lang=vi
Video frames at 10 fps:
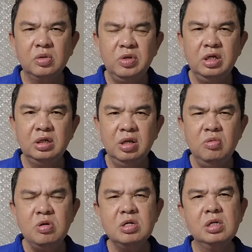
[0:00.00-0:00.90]
tuy nhiên
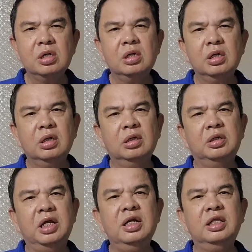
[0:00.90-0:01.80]
nếu
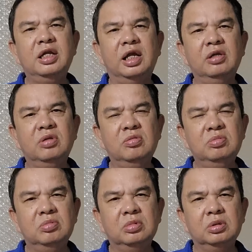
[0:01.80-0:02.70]
gây ra tai nạn giao
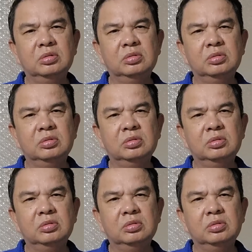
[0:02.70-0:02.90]
thông